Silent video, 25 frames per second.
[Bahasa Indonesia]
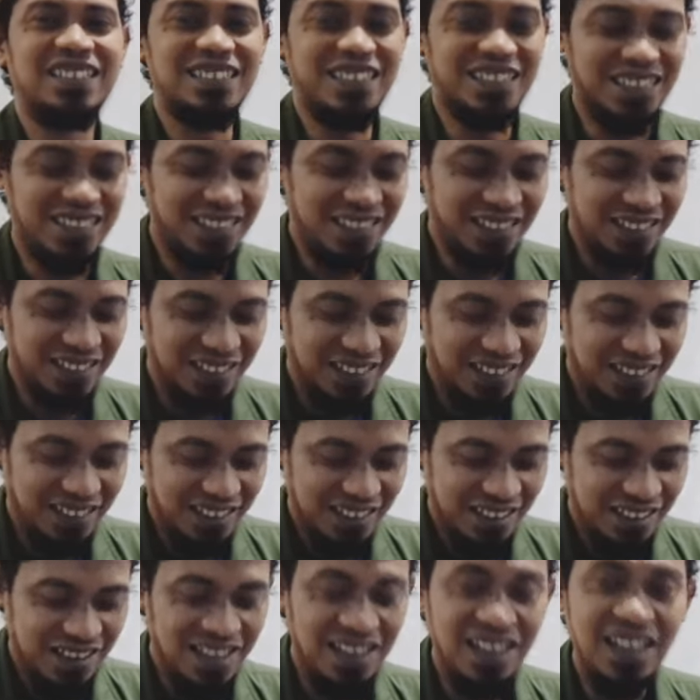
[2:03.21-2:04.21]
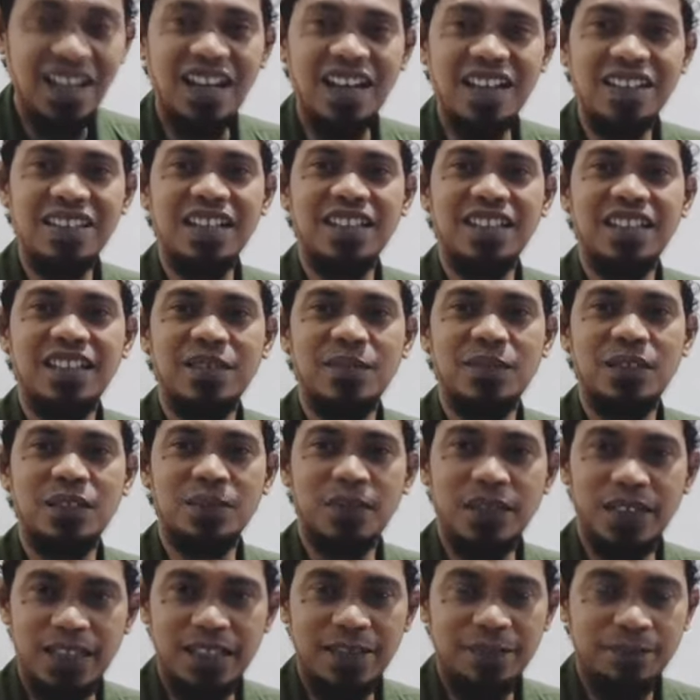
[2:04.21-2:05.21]
jadi disinilah letaknya
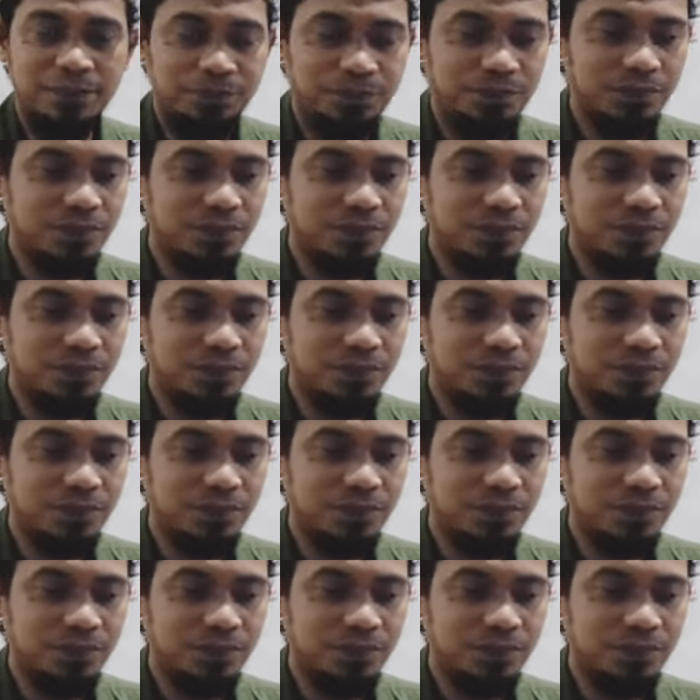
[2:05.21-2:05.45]
teman-teman ya.